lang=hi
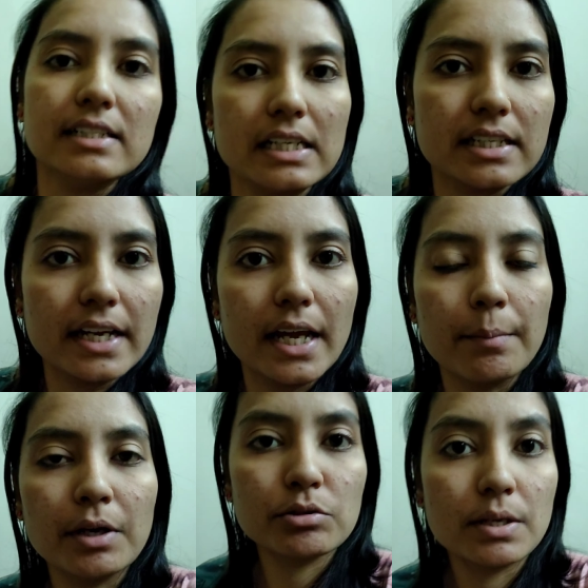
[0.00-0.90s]
जैसे ही
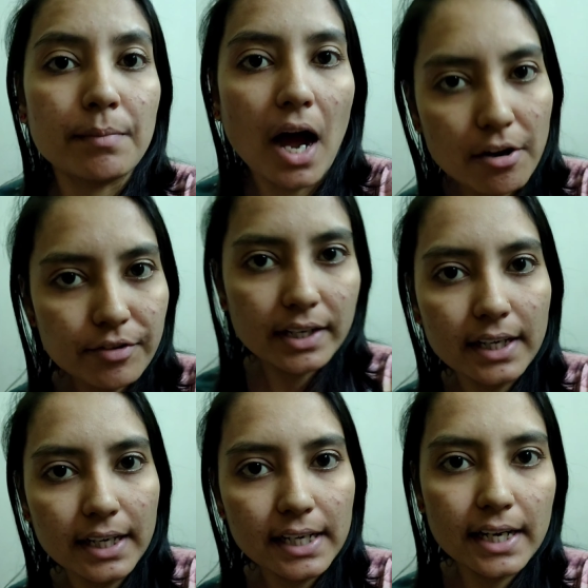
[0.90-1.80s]
हेमल उसे बाहर फेंकने
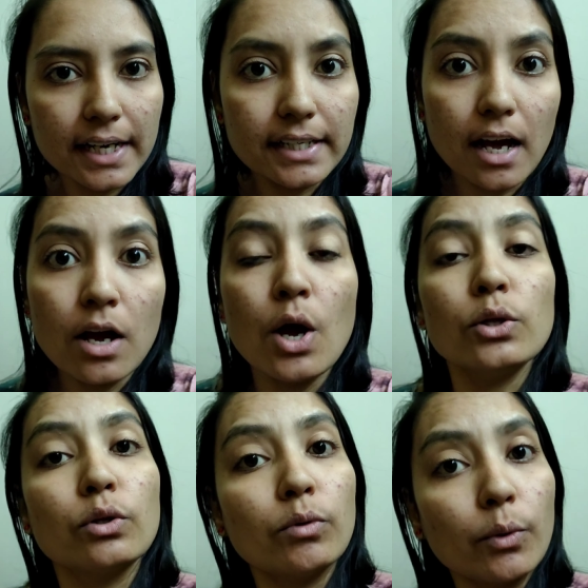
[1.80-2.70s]
के लिए गए ना
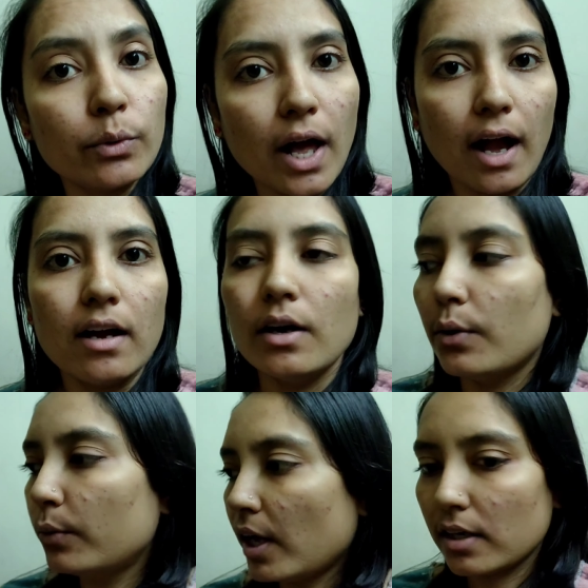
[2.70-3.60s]
तो वो उड़ा
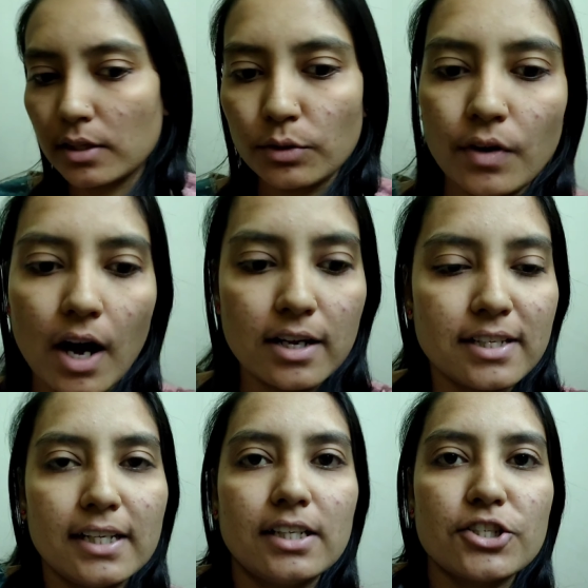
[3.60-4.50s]
उड़ा ना तो वहां
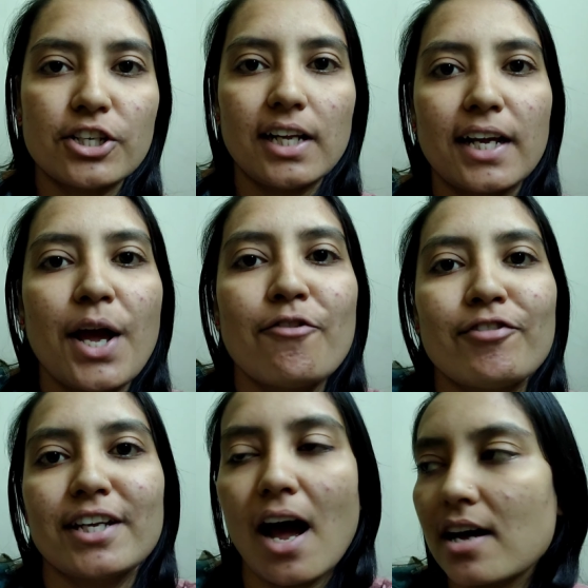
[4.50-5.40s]
से इधर चला गया
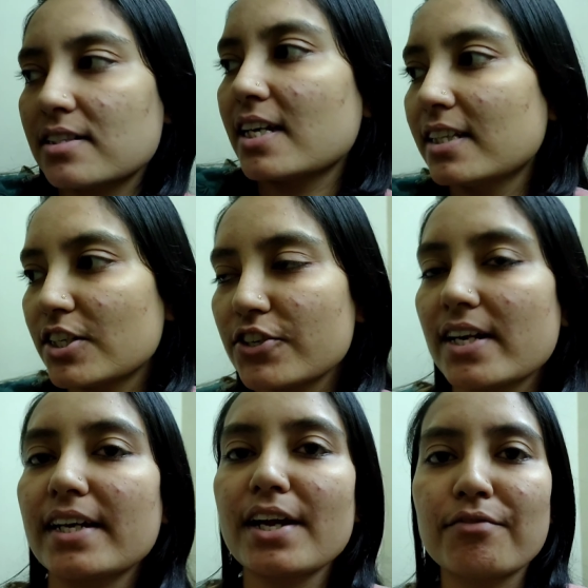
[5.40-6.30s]
फिर यहाँ से इधर
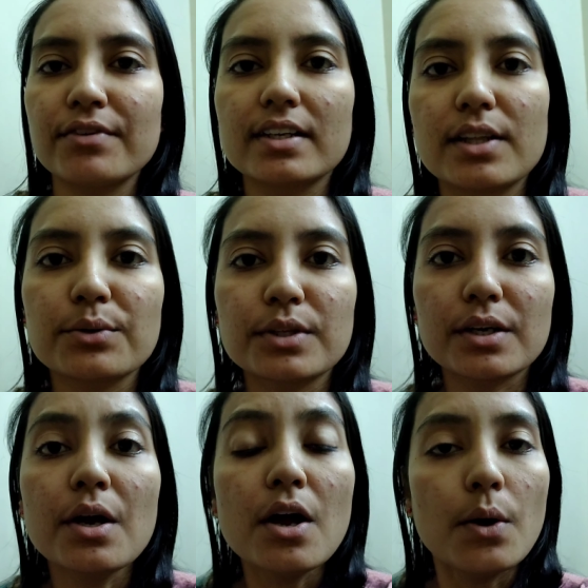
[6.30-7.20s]
चला गया फिर इधर
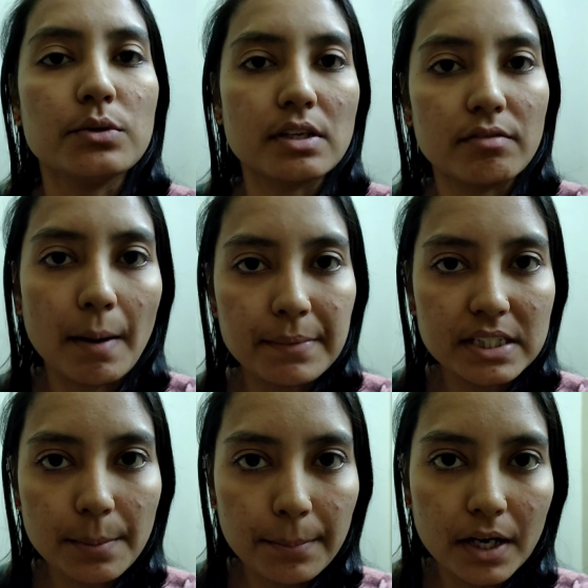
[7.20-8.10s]
उधर उसे
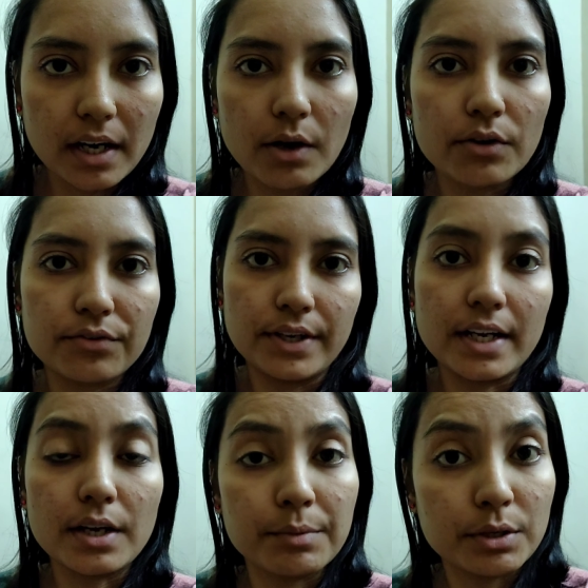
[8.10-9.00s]
वापस से पकड़ा और
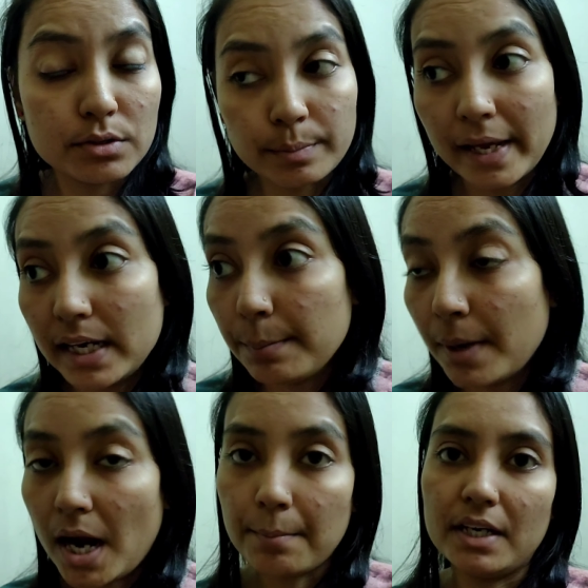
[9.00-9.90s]
फेंका बिकॉज पहली
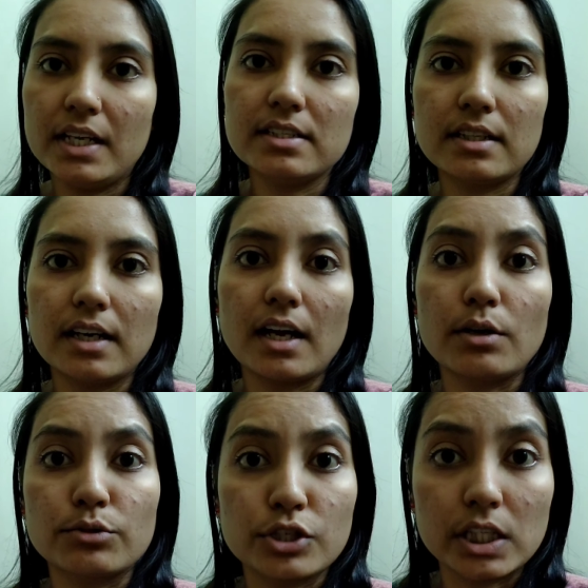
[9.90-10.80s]
बार मैंने इस तरह का
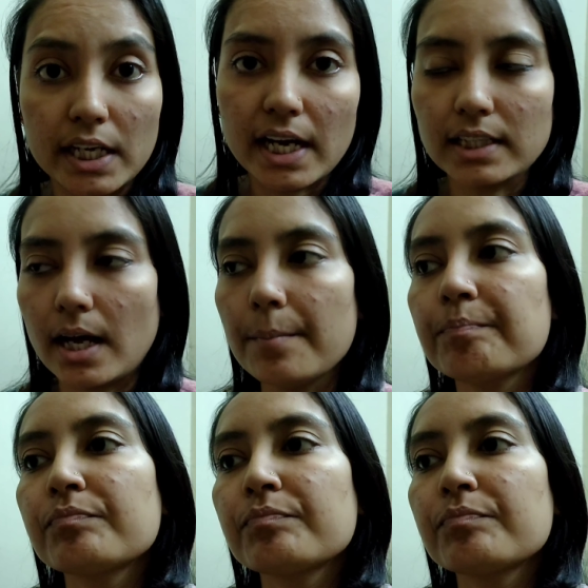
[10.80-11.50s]
कुछ देखा था